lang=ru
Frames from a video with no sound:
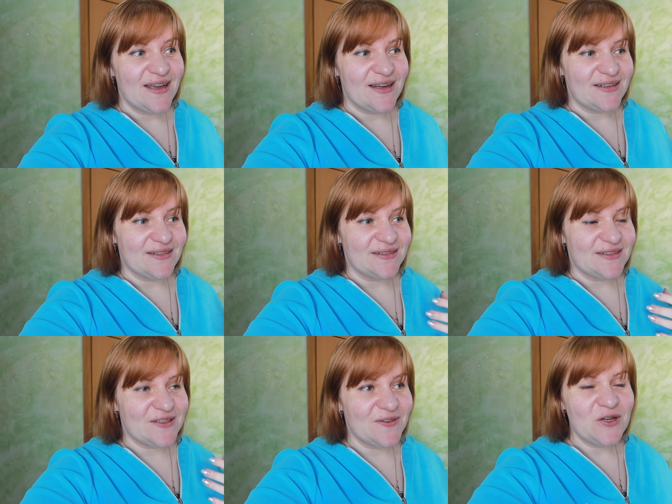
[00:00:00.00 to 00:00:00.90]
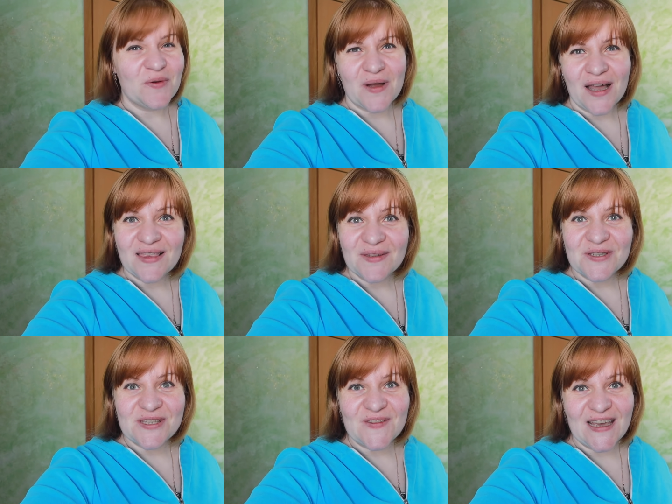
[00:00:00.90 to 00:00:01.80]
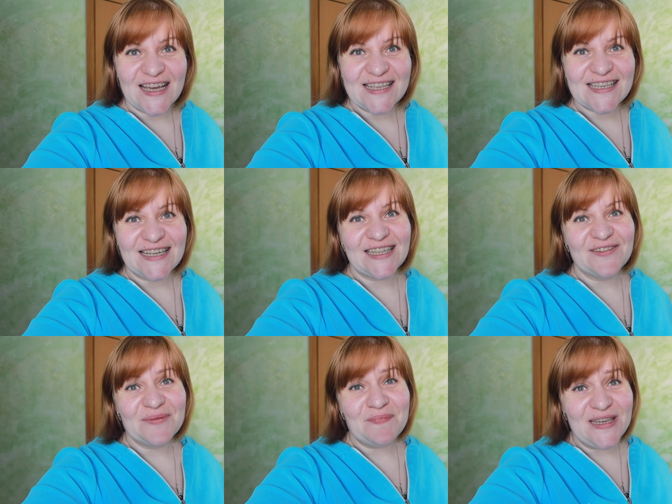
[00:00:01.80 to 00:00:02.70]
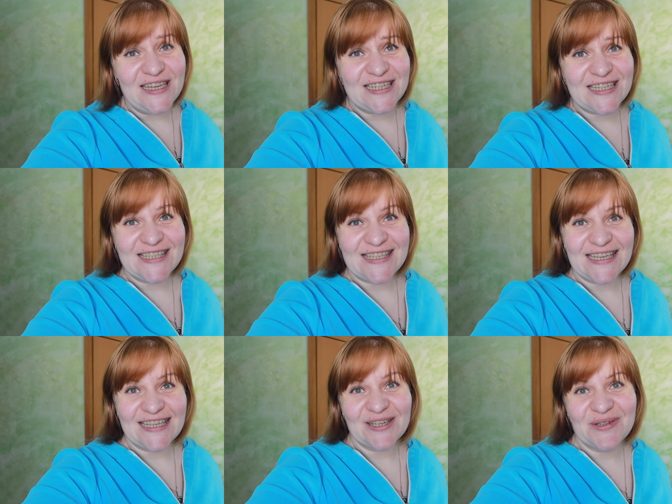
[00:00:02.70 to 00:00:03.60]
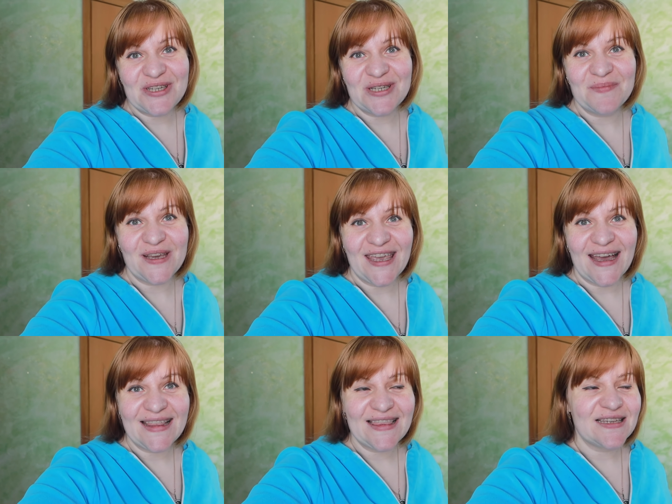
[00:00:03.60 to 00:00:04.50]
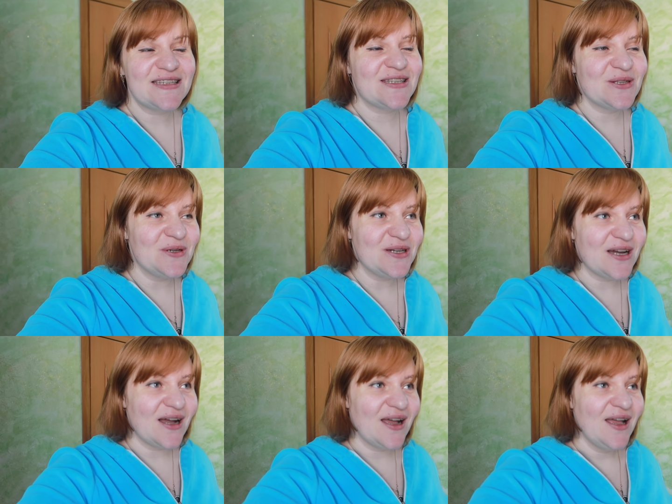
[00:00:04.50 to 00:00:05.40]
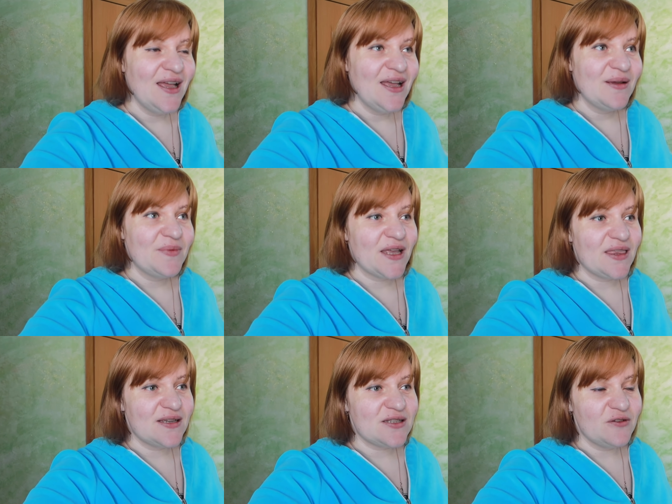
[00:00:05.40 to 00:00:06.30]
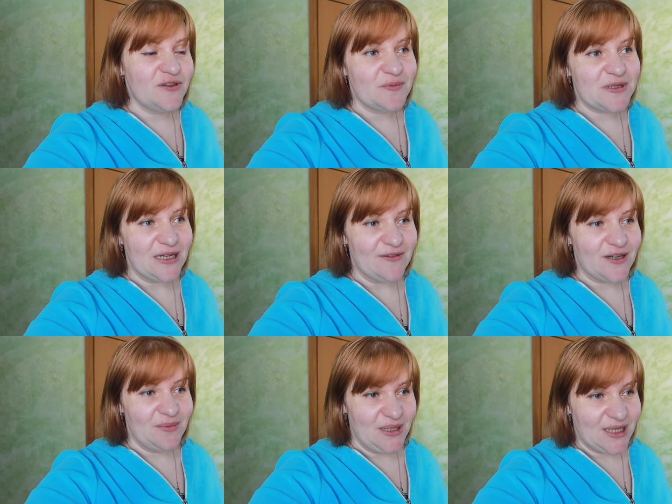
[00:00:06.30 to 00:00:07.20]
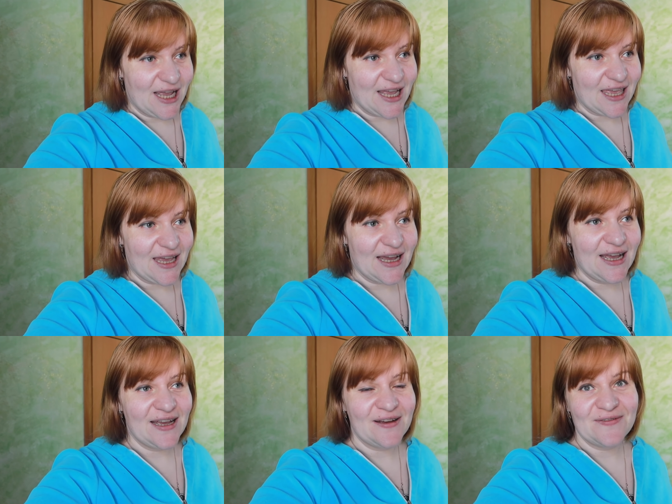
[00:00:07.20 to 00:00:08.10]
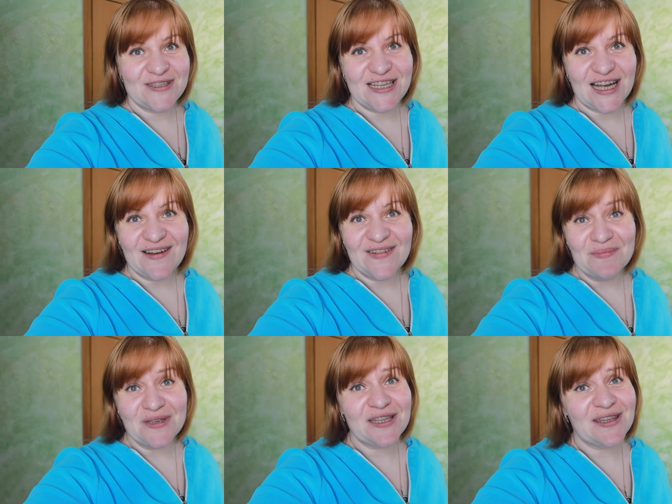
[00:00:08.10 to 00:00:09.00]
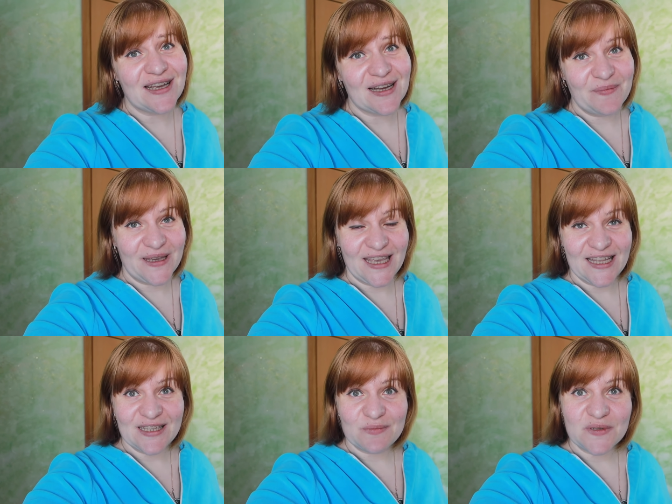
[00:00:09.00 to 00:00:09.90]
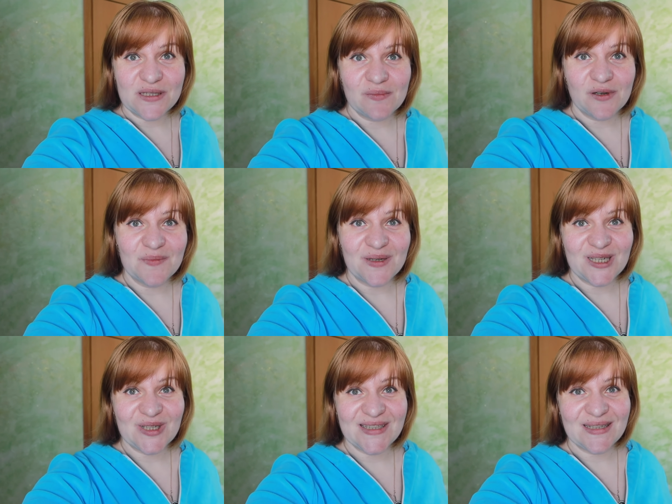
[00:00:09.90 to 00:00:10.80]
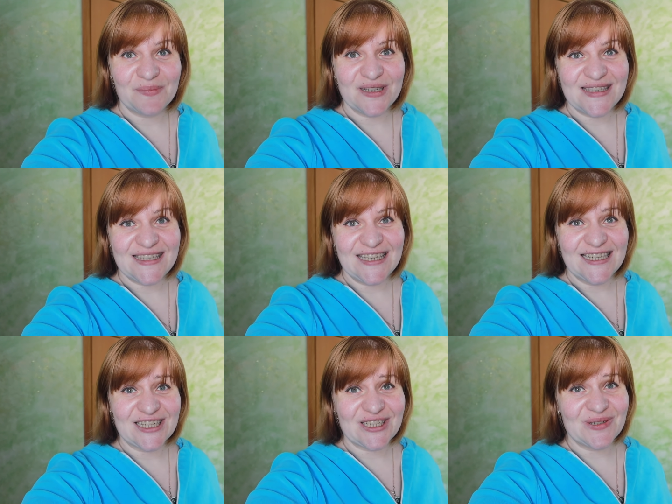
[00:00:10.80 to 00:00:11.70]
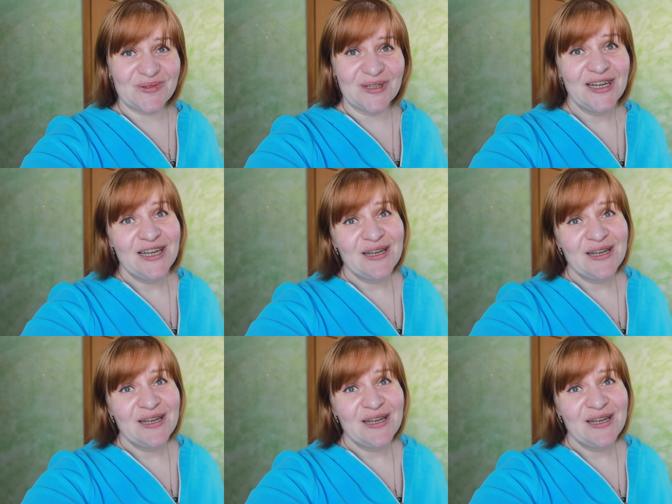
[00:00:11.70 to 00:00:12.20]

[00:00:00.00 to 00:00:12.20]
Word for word: а, свою обратную связь, когда вы пишете, это очень приятно. Столько приятных слов написали в комментариях. Выздоравливаю, мне это так приятно. Спасибо вам большое за поддержку.